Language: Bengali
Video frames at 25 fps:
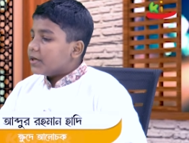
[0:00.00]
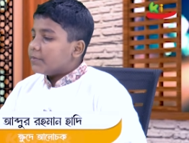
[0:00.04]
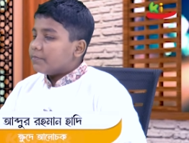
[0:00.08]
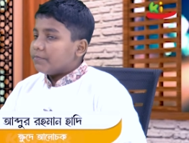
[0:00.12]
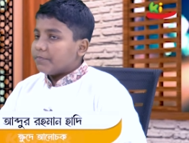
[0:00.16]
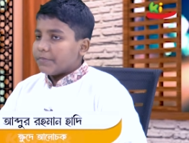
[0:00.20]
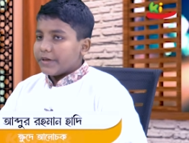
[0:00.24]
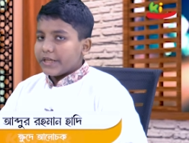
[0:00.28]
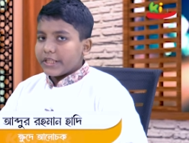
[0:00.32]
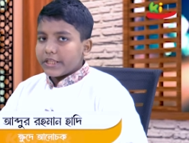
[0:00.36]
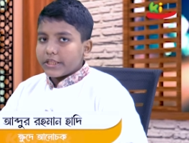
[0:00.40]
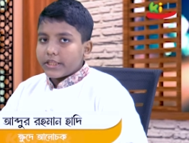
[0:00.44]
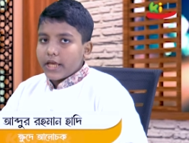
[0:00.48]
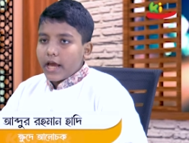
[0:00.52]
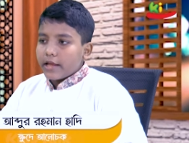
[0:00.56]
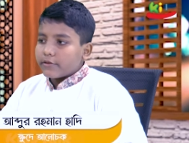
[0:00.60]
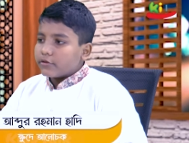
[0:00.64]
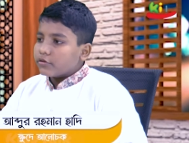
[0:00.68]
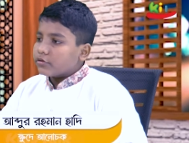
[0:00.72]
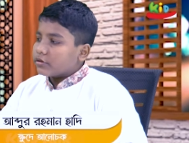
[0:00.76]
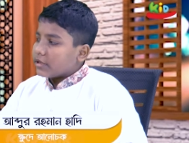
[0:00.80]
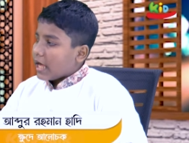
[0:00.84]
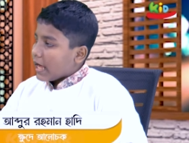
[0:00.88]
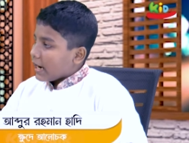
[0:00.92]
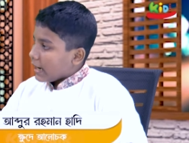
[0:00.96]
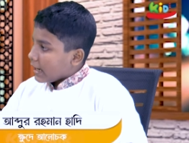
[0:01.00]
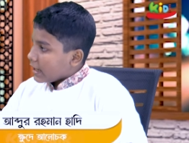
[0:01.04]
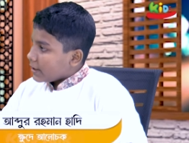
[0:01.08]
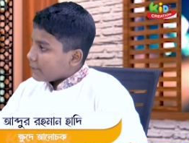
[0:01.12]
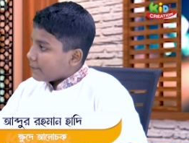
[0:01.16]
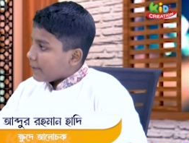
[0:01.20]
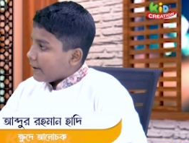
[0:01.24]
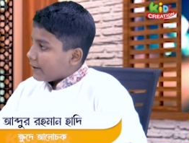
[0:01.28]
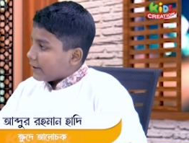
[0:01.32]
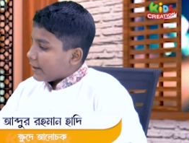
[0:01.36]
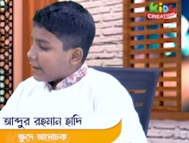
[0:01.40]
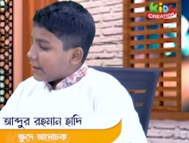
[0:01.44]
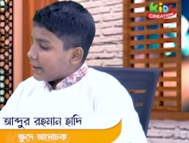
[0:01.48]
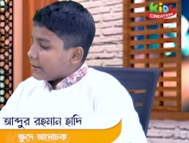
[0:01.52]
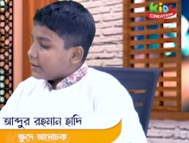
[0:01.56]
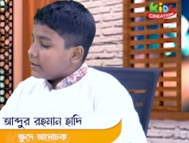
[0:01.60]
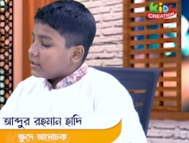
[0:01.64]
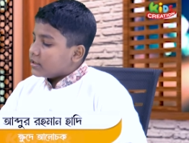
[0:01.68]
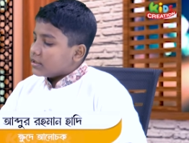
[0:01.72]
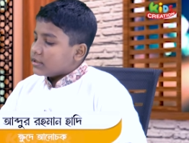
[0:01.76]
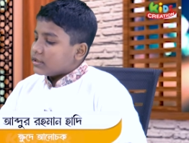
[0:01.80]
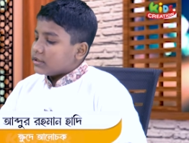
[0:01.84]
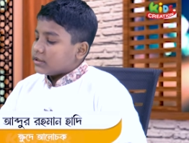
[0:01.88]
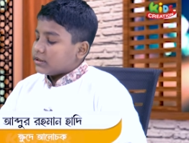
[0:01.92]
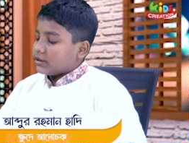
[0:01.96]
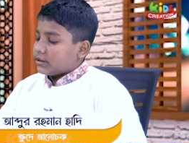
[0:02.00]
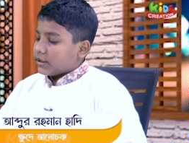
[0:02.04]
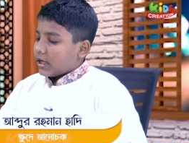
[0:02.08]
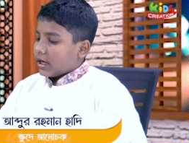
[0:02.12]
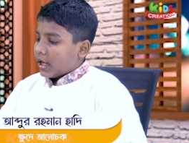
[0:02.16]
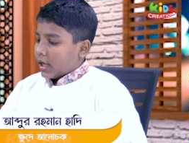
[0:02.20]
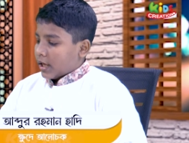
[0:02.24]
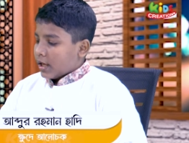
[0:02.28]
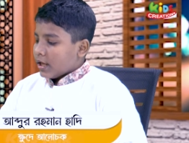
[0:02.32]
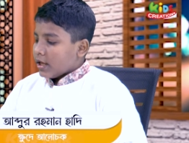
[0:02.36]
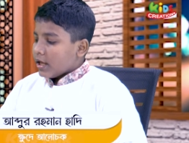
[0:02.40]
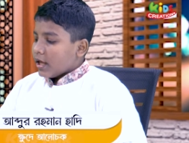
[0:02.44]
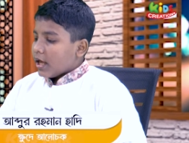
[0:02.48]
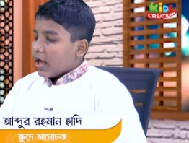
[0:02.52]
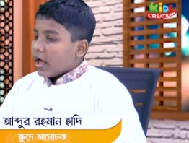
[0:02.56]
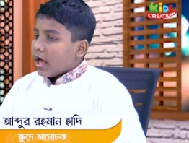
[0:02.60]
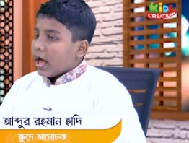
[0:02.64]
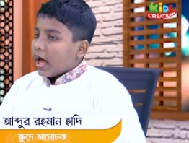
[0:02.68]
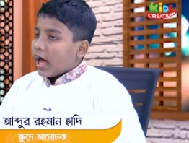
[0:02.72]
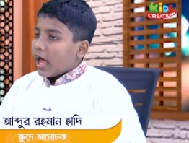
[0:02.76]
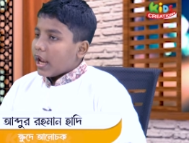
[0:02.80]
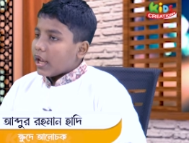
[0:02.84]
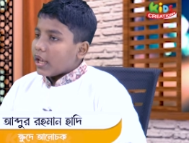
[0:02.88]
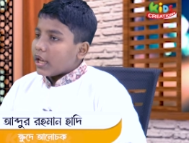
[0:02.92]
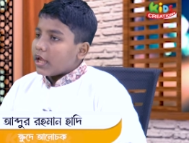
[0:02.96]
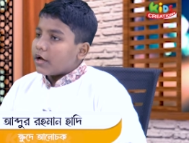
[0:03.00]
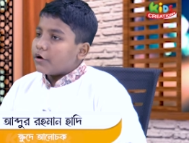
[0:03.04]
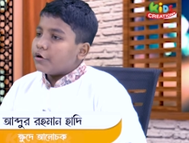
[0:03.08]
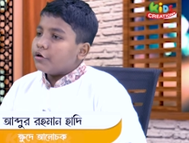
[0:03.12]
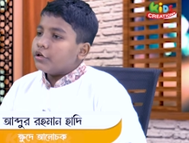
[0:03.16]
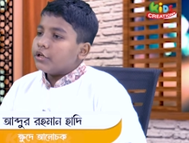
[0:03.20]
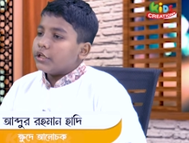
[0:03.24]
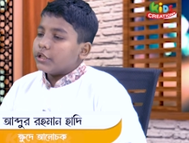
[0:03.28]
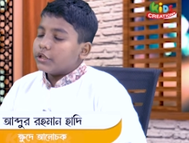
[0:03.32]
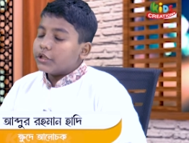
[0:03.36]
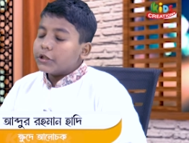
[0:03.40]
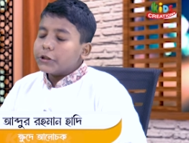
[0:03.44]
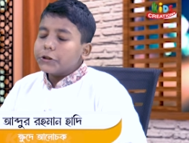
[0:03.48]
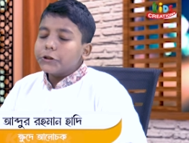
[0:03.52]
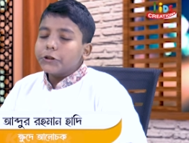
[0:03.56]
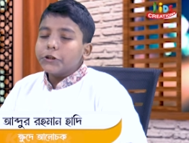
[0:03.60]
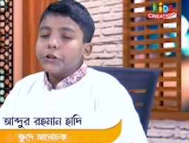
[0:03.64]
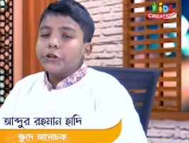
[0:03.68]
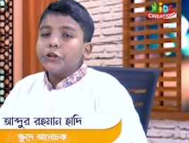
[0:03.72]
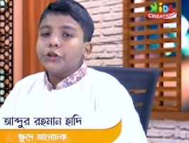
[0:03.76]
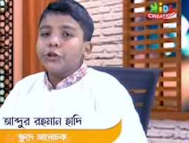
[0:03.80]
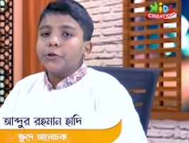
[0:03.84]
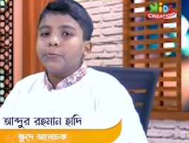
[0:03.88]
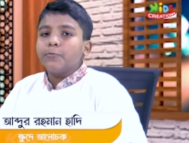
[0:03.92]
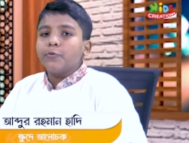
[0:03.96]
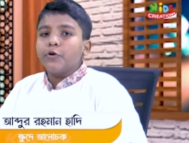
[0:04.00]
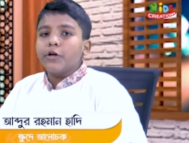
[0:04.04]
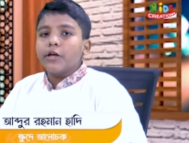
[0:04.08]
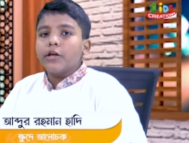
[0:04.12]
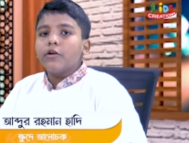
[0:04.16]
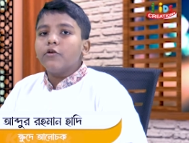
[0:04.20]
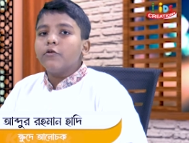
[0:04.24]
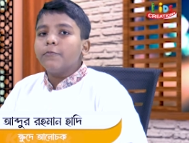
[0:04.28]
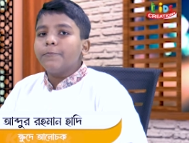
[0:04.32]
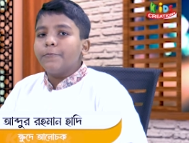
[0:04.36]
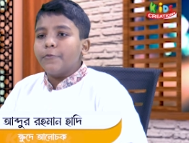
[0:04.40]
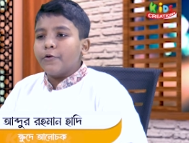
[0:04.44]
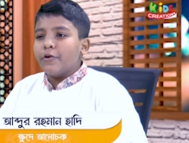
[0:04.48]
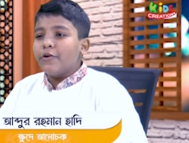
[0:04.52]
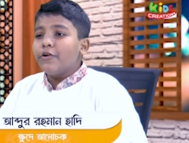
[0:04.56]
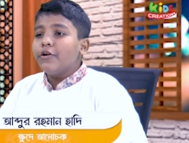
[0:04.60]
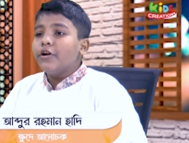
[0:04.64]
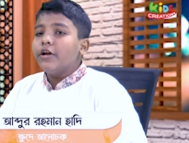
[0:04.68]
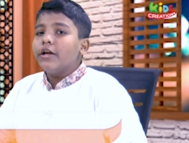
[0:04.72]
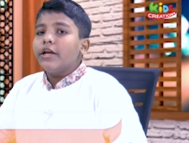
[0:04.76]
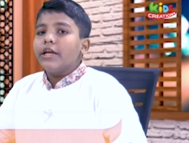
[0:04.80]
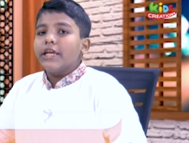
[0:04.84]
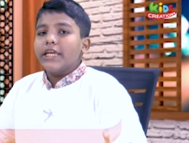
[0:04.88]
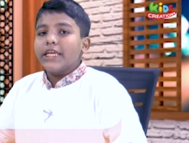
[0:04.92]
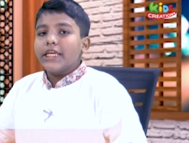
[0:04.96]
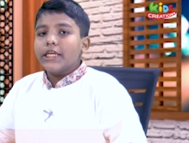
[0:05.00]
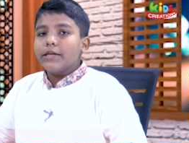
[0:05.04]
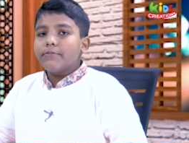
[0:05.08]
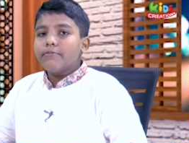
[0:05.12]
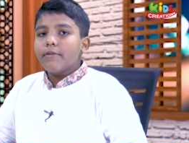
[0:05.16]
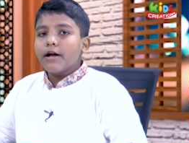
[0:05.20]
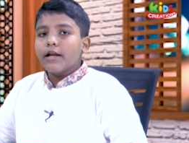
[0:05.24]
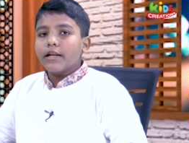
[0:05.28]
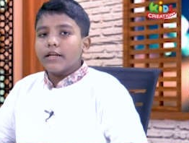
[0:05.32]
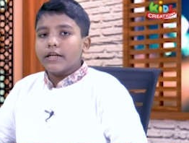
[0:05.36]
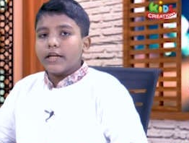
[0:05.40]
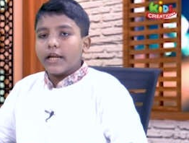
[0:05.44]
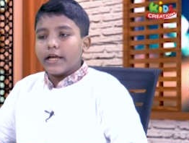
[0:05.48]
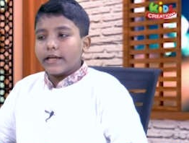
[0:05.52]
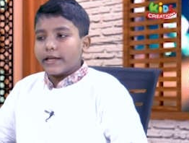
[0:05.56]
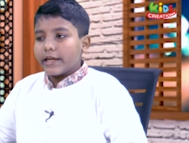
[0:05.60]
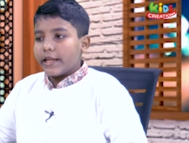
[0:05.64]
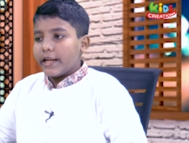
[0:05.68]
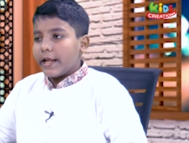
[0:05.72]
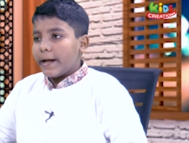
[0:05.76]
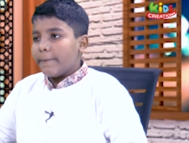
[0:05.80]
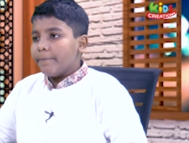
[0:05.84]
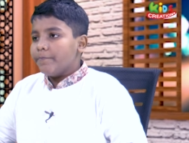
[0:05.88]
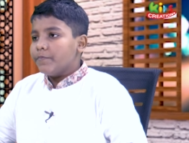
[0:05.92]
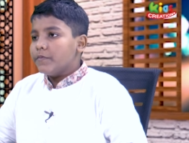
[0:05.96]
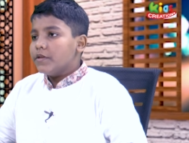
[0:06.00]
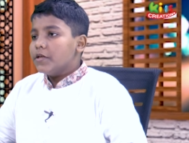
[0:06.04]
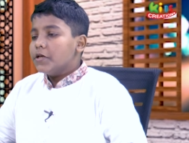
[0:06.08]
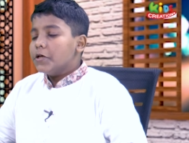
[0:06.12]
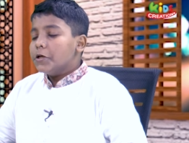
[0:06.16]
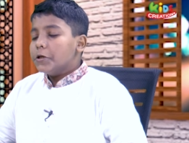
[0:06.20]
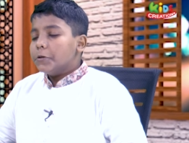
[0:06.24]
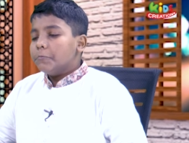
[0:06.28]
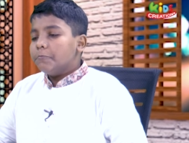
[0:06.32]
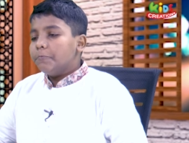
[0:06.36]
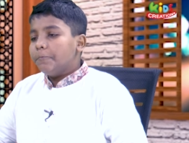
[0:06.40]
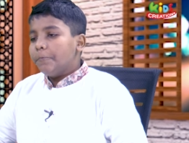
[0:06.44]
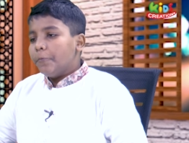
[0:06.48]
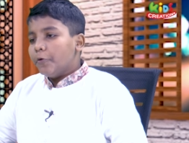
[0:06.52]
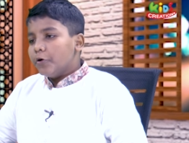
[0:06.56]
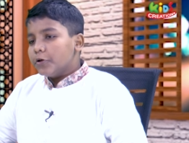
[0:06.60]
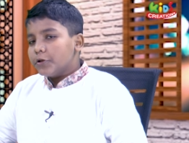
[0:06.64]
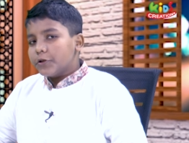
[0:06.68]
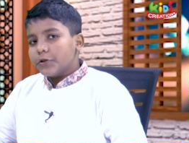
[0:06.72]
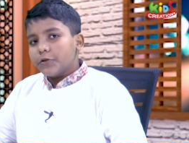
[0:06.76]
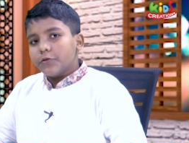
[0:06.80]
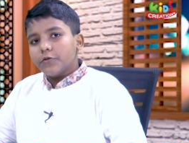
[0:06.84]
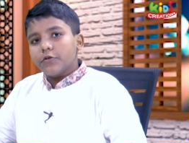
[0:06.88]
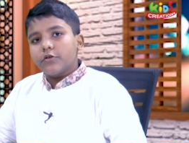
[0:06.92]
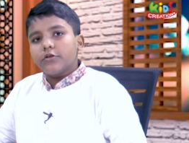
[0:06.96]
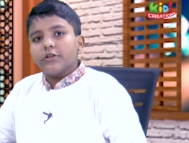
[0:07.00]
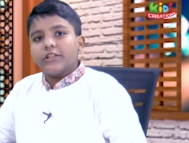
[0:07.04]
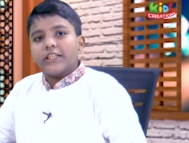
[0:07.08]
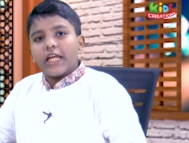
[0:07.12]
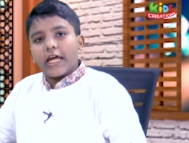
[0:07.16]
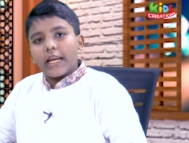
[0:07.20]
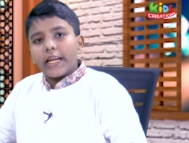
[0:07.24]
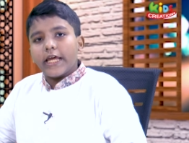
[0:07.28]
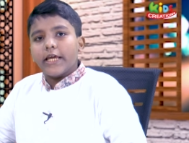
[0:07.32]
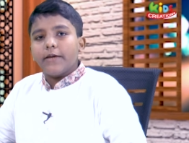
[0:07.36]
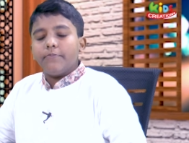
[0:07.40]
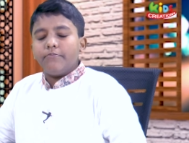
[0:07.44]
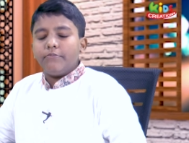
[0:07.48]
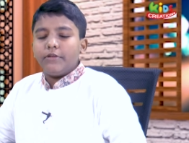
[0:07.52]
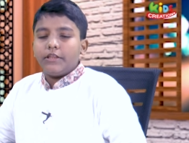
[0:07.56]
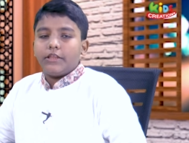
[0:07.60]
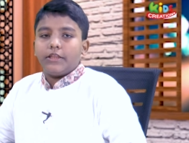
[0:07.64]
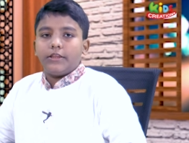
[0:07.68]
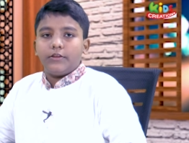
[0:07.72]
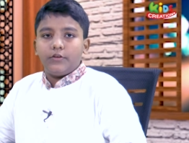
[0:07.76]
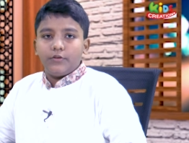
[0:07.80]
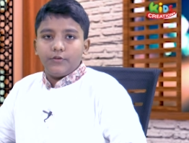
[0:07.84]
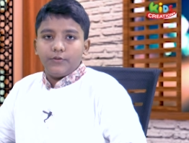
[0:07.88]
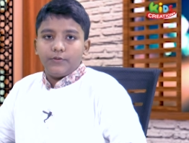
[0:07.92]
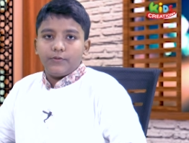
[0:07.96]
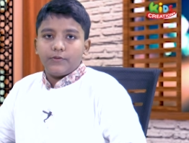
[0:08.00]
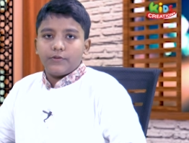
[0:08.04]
মিথ্যা তো তারাই বানায় যারা আল্লাহ নিদর্শন সমূহের উপর ইমান রাখে না বস্তু তো তারাই মিথ্যুক